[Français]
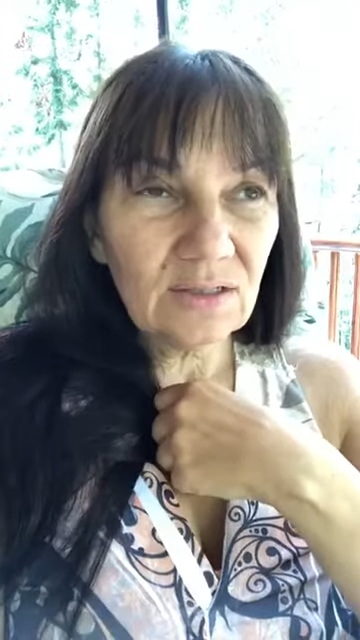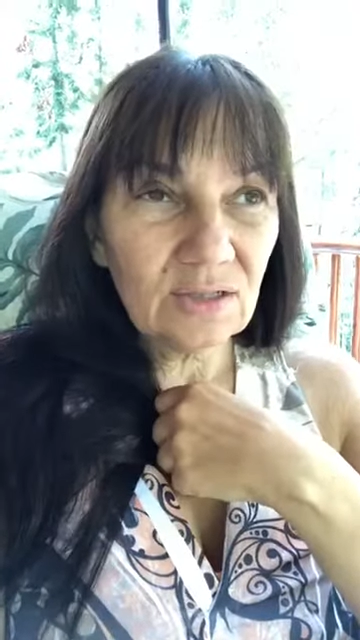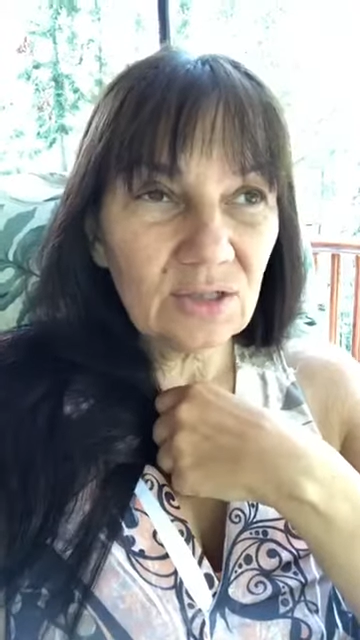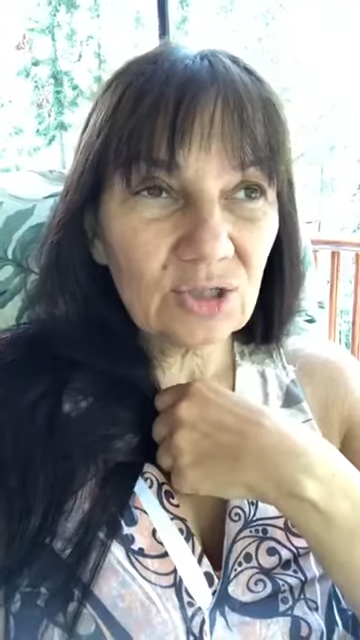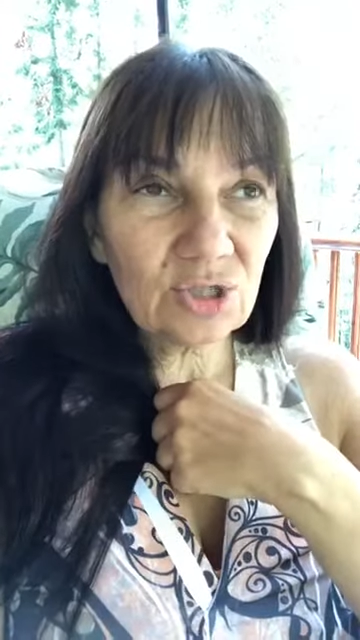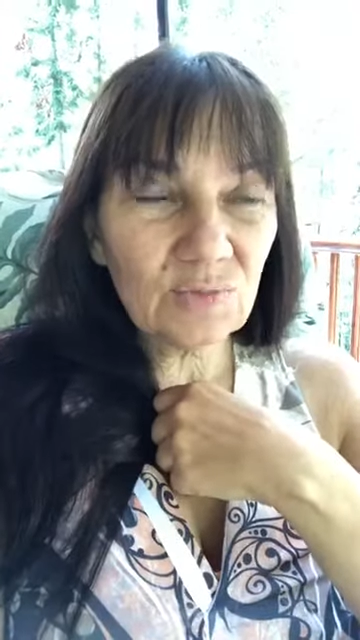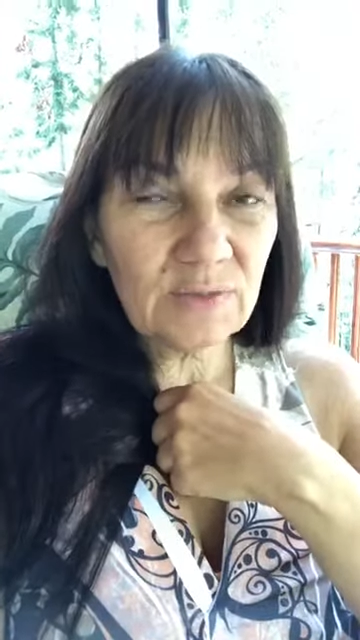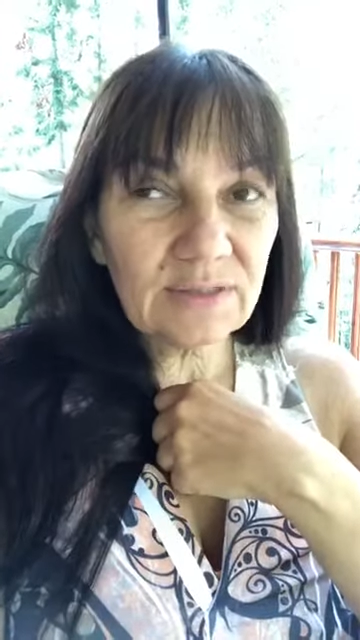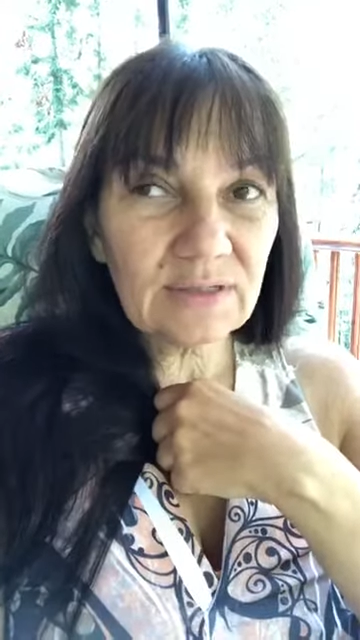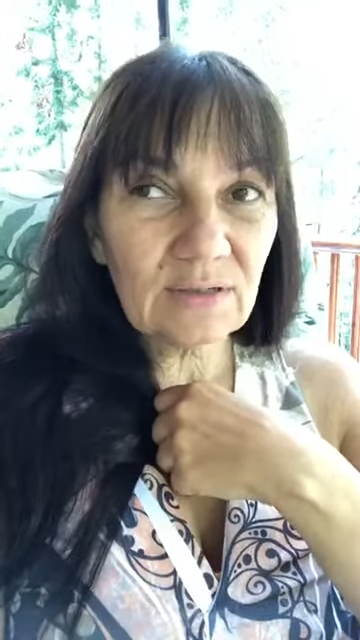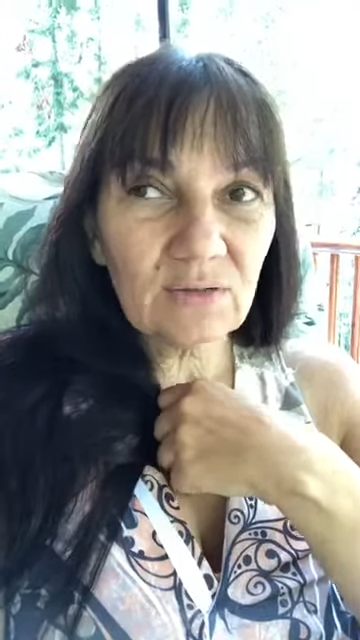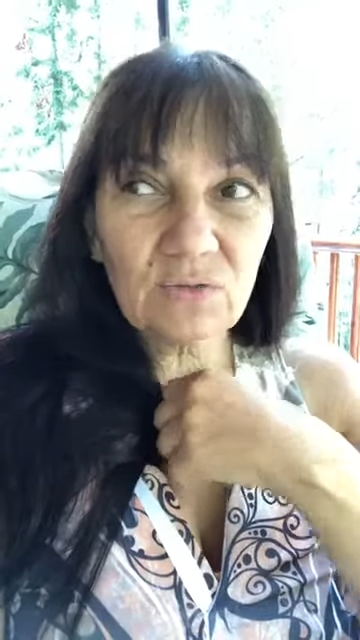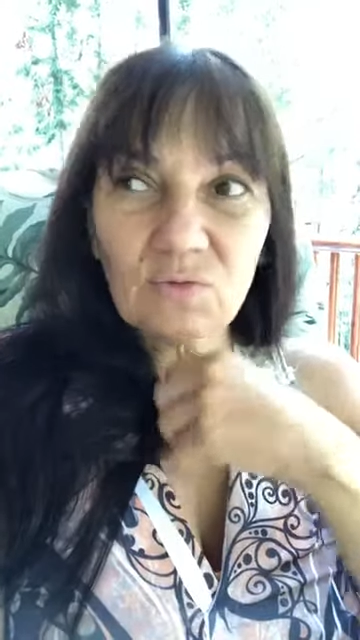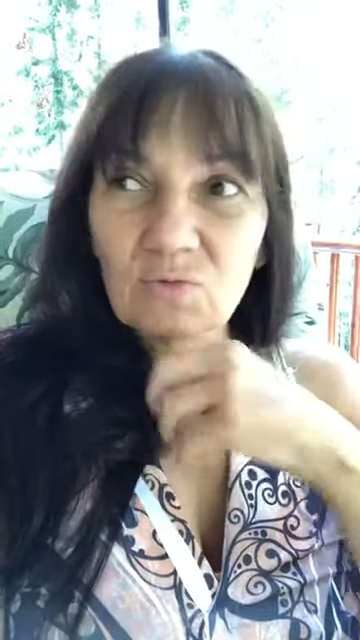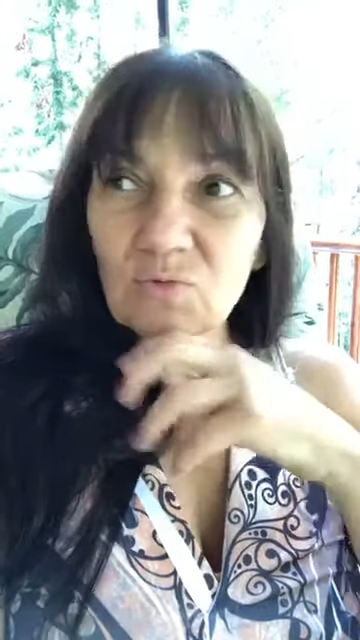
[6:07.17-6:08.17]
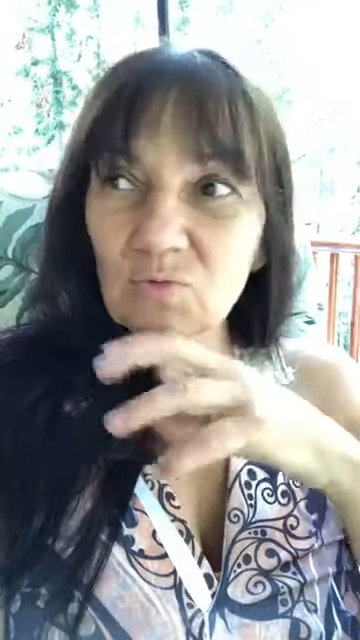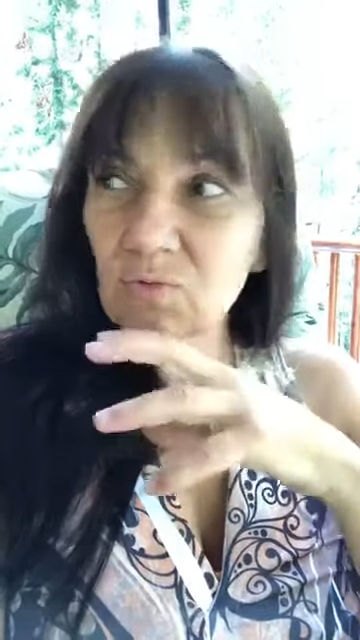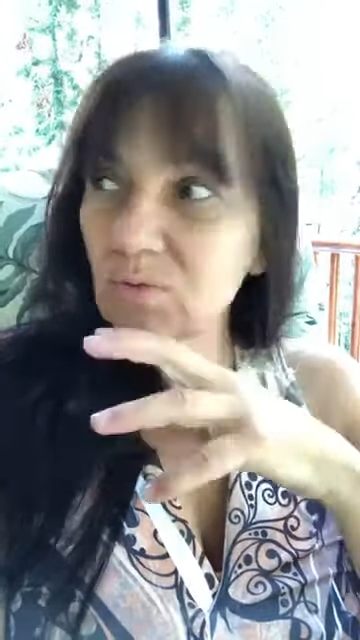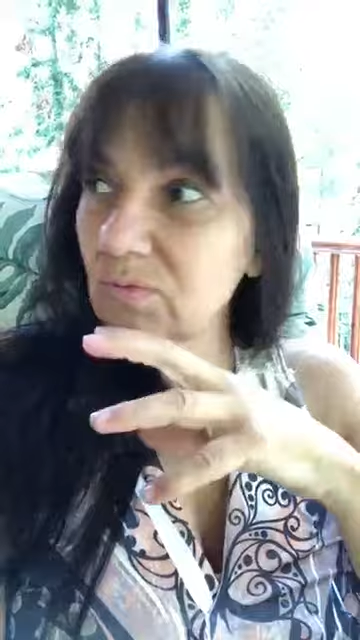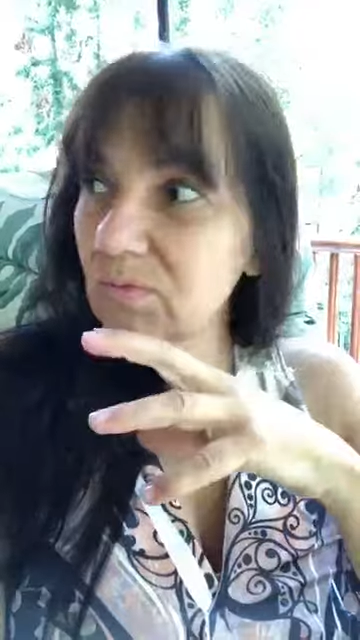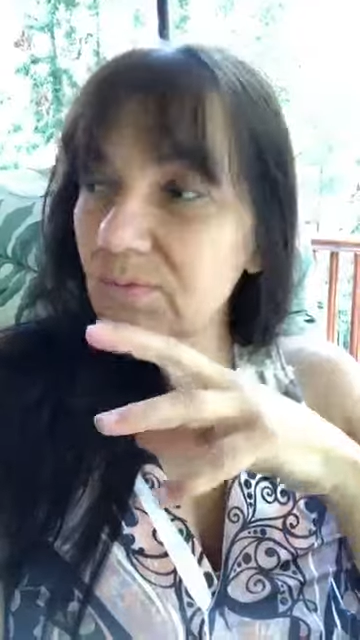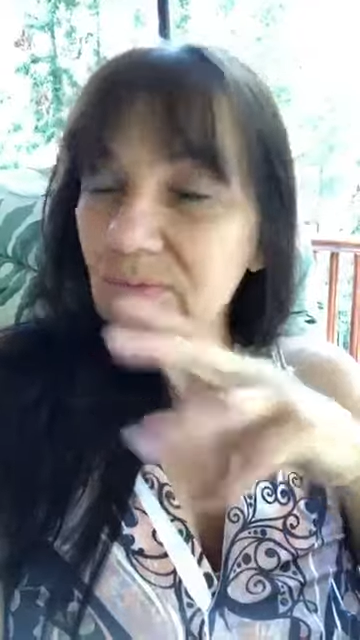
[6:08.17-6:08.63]
Là, je me sens.
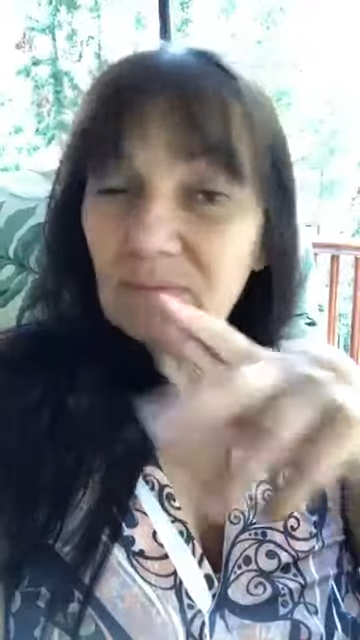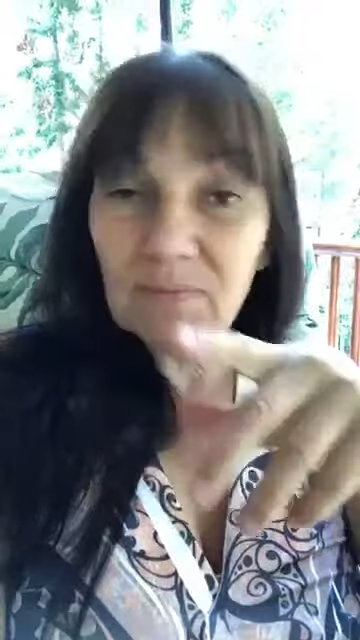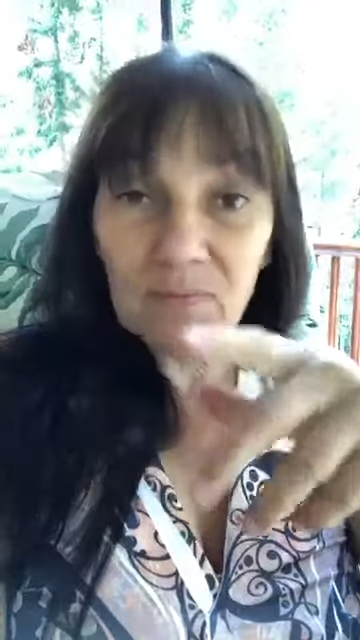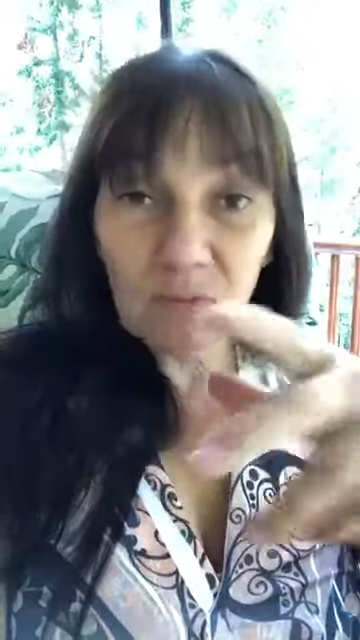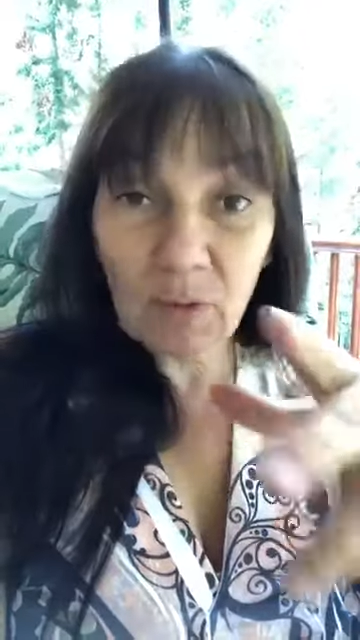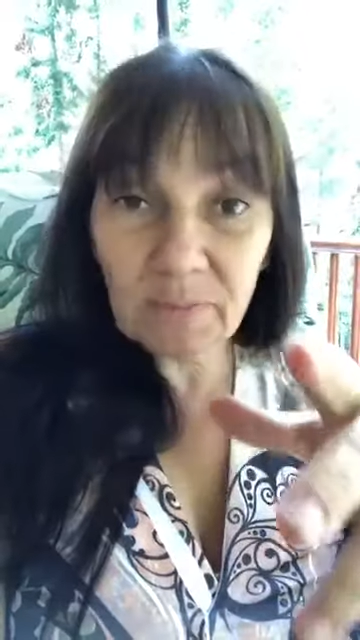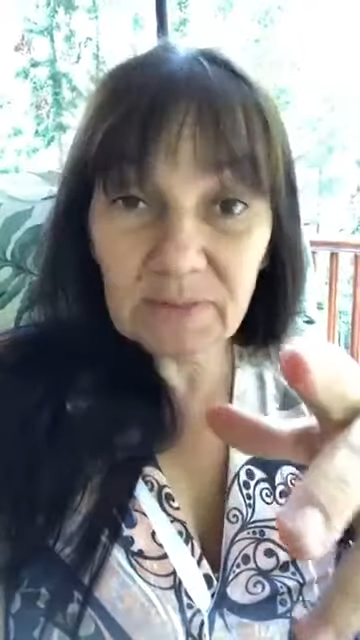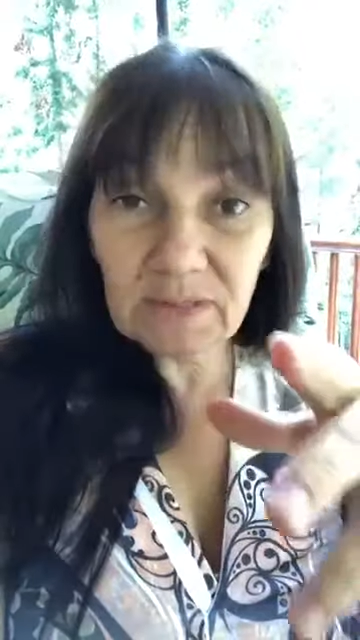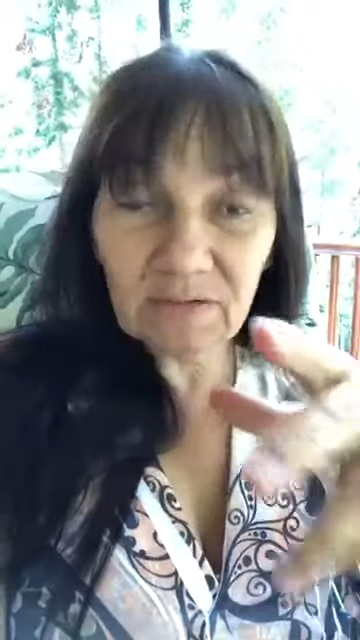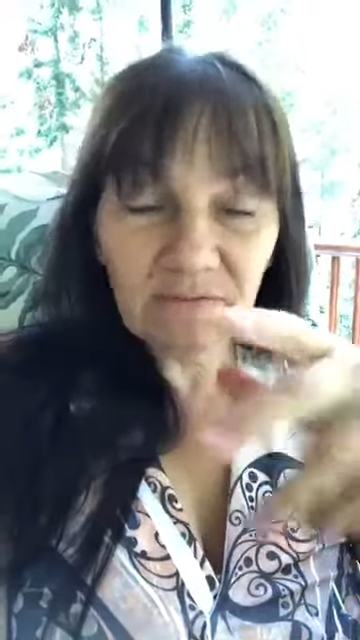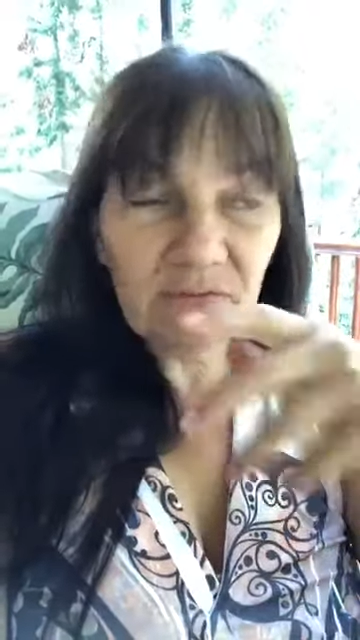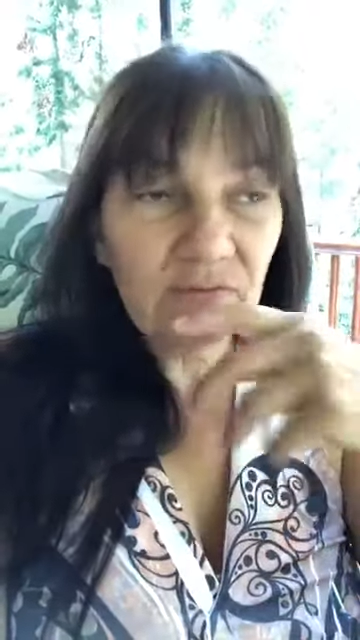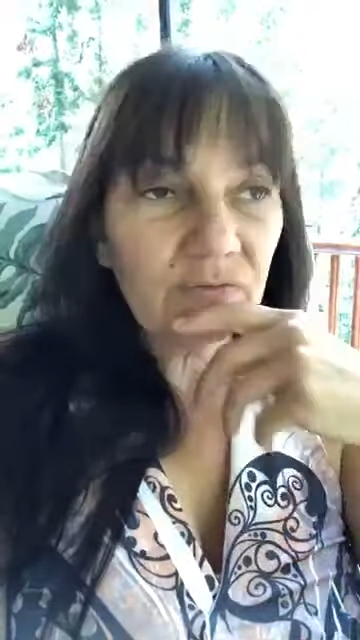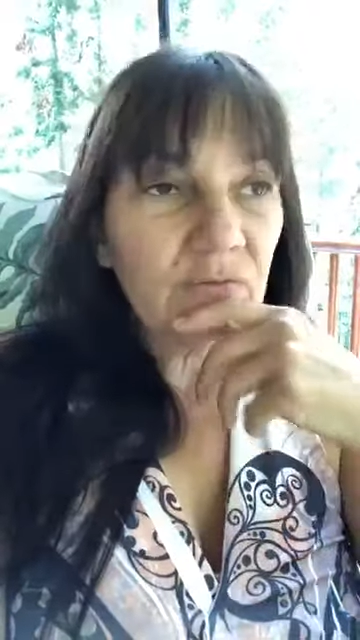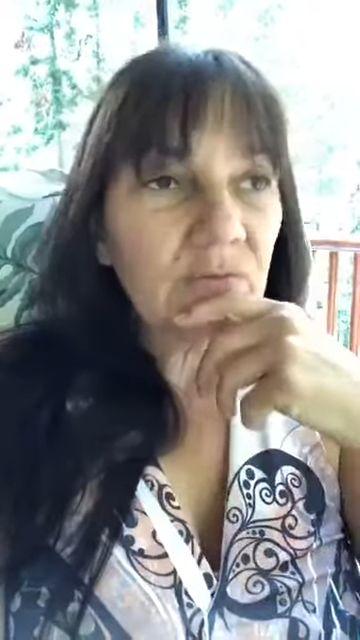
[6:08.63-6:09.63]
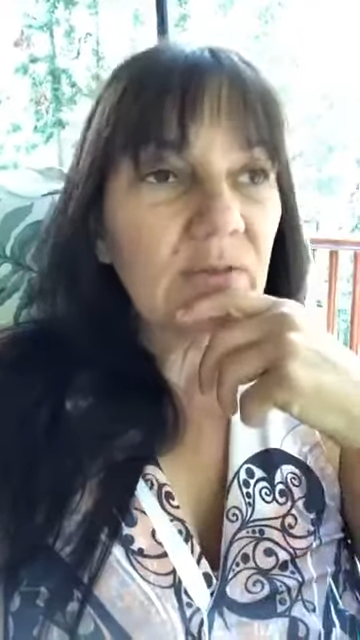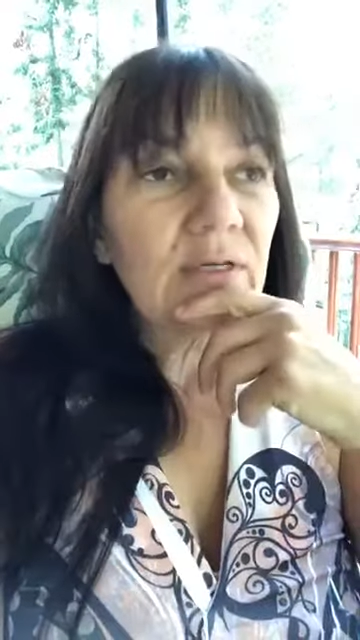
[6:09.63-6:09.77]
Observez-vous.